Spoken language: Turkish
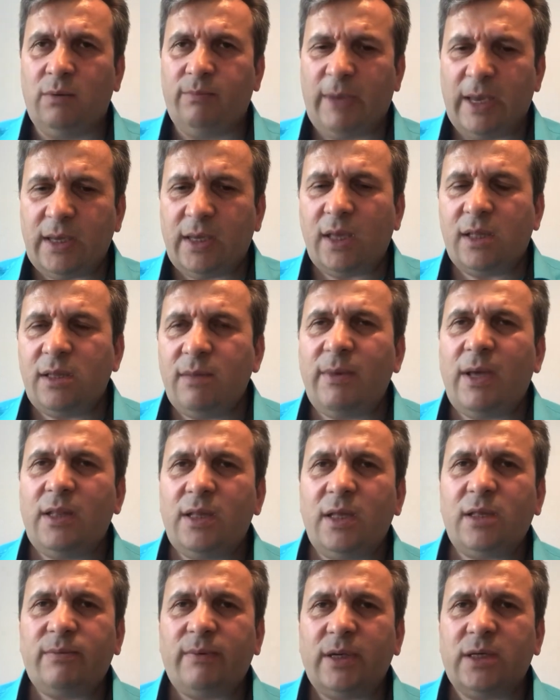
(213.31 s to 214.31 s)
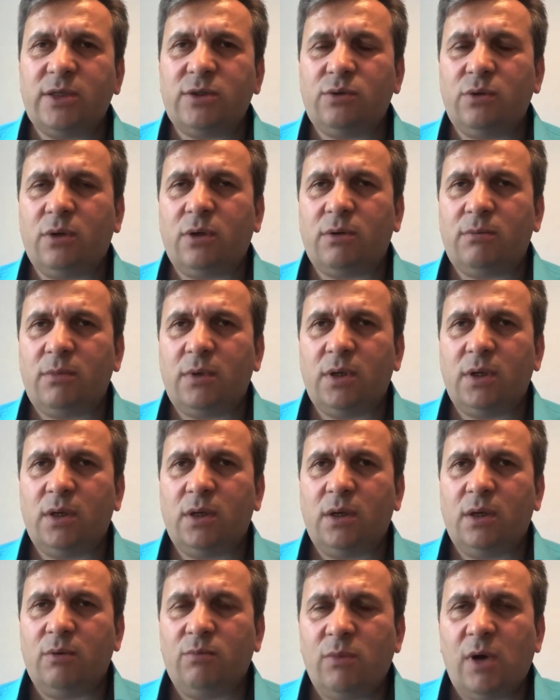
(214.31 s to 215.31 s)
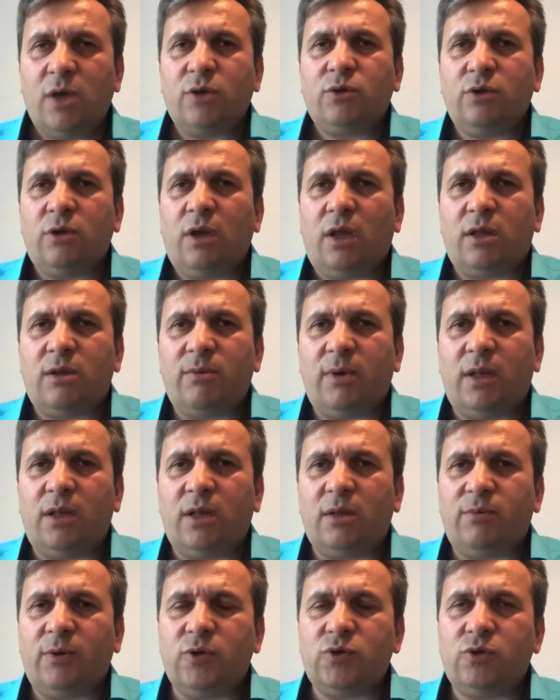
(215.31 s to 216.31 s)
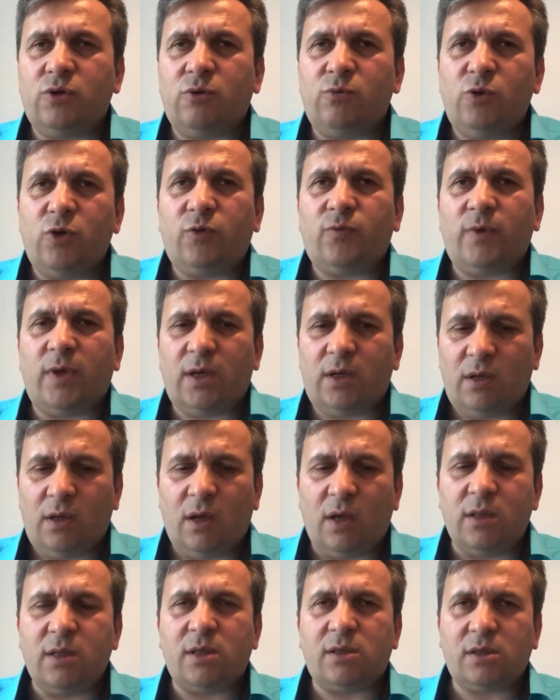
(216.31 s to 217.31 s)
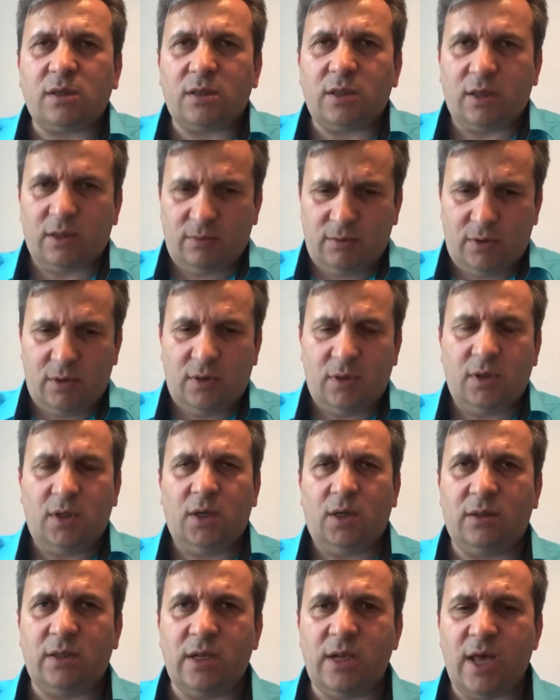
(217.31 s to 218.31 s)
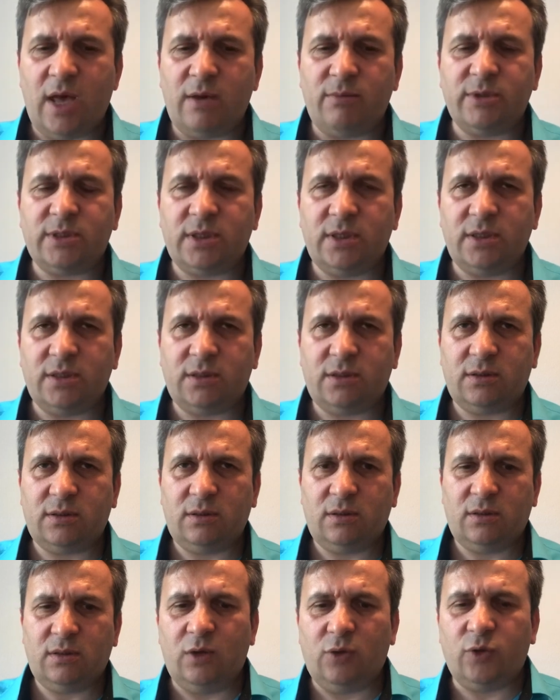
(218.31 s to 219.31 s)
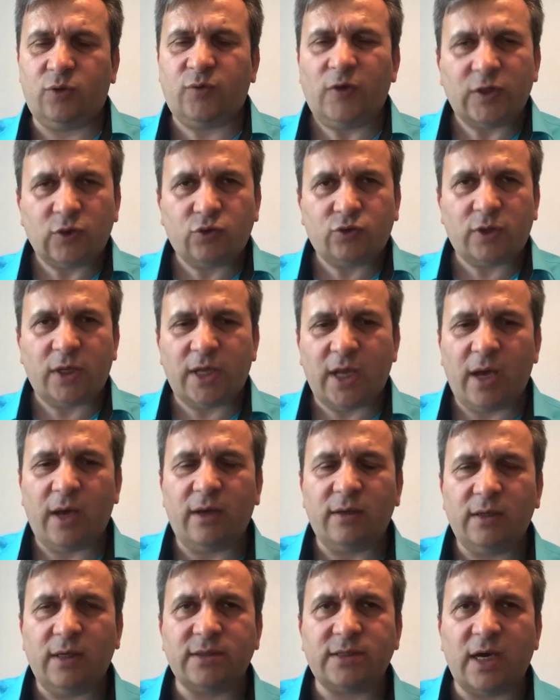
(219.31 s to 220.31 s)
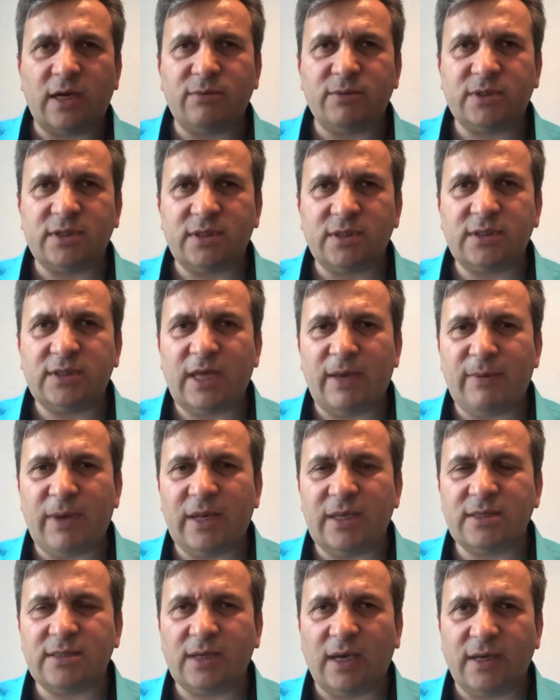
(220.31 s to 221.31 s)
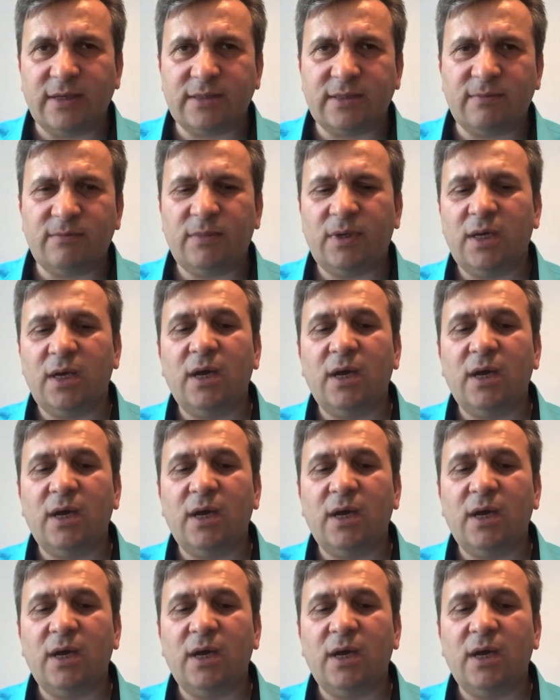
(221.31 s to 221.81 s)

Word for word: Ben kendimi anlatmak istiyorum. Mağduriyetimi anlatmak istiyorum. Lütfen anlattıklarımı dinler misiniz? Lütfen tutana yazar mısınız demeniz lazım.